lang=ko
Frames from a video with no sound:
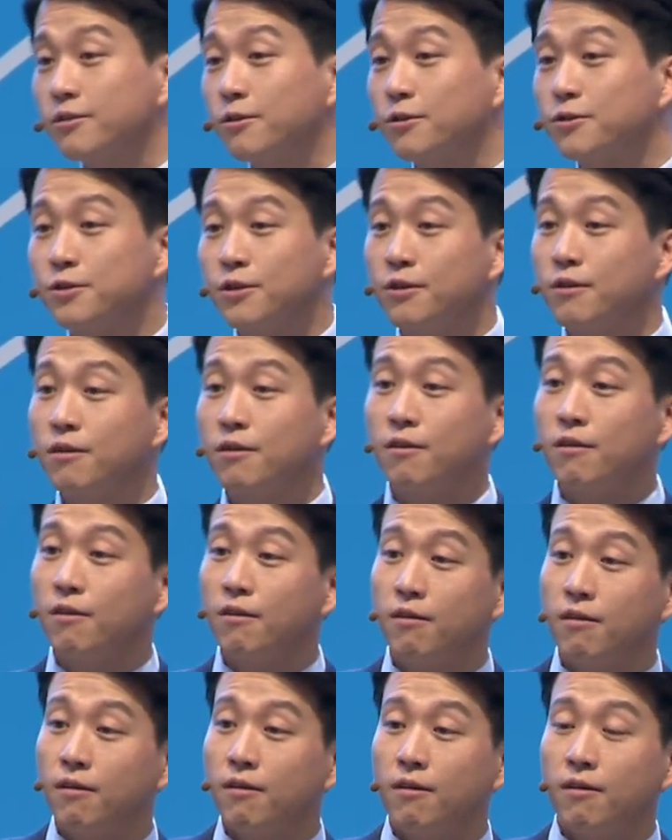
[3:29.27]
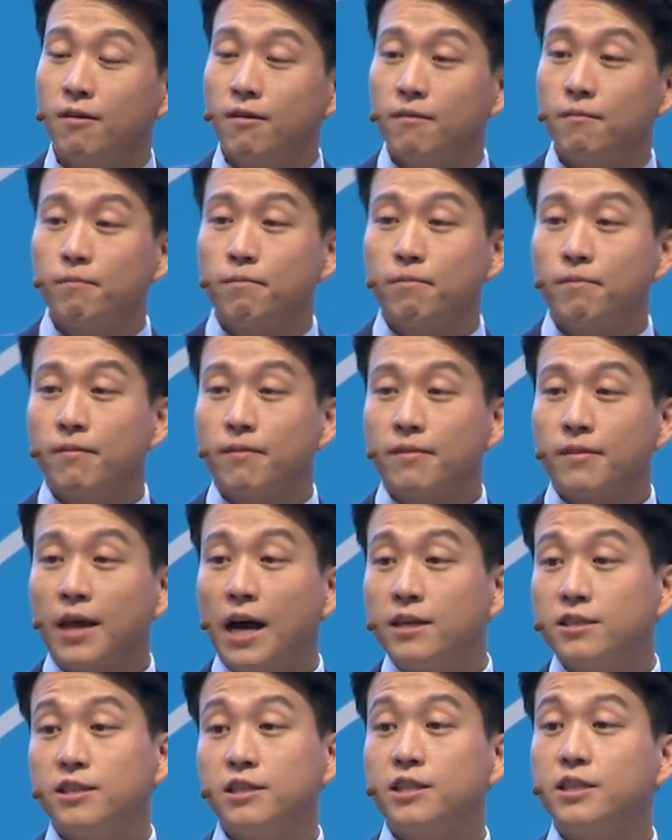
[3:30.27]
거죠?
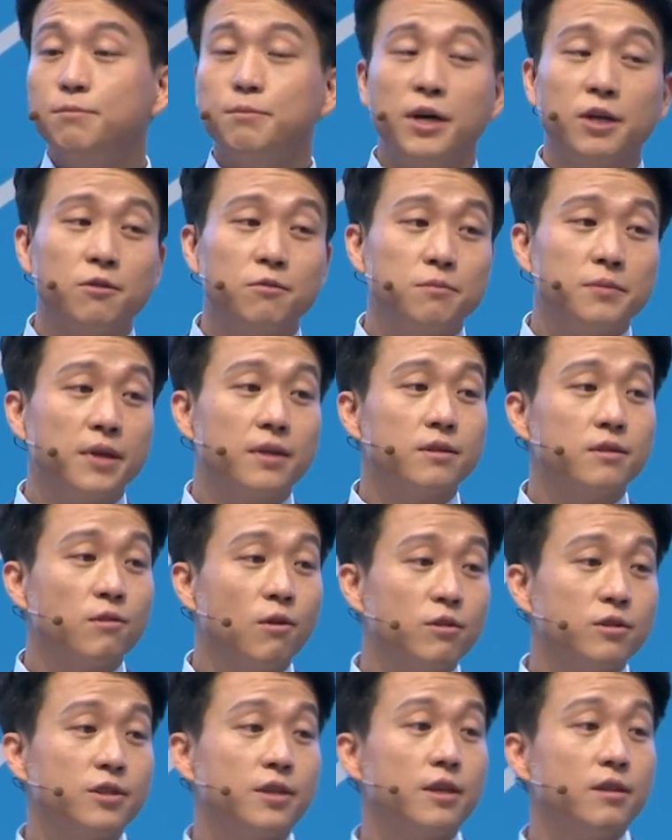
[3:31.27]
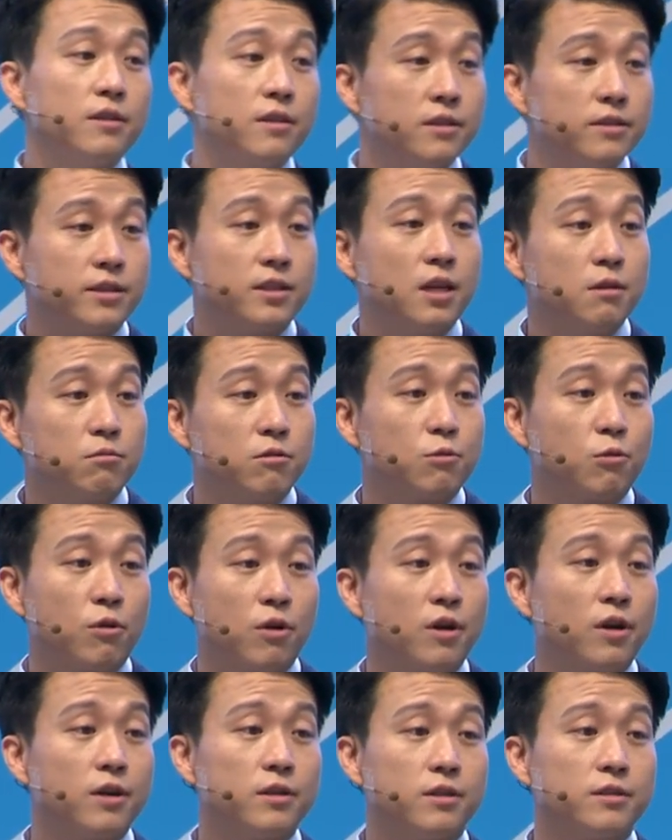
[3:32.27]
다시 20만 원 받는 허드렛일 스텝으로
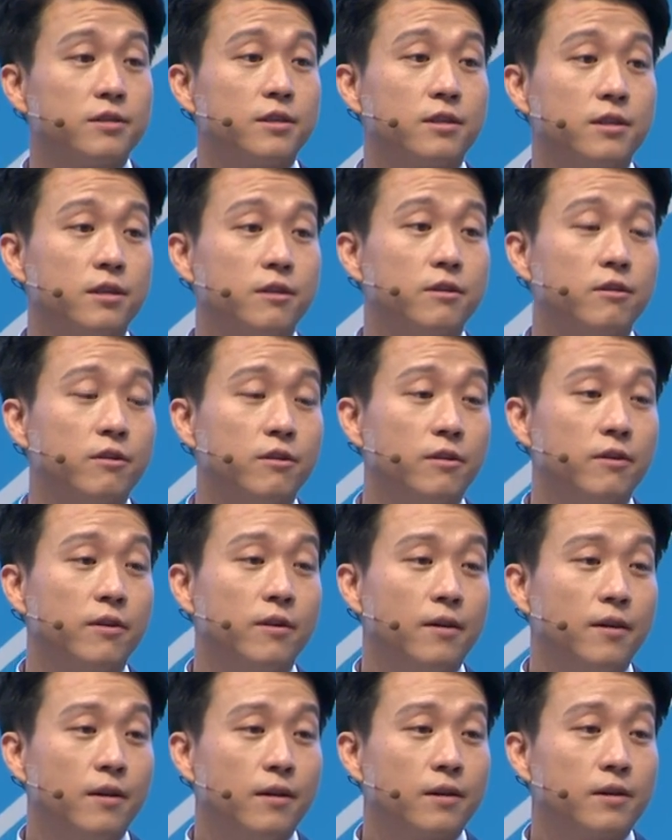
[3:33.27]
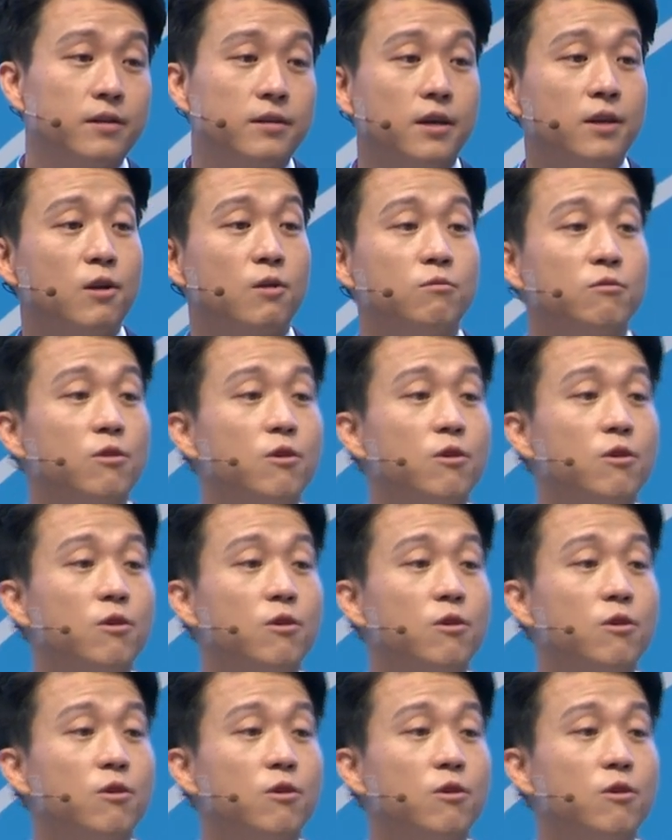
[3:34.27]
돌아가야 되잖아요. 그게 너무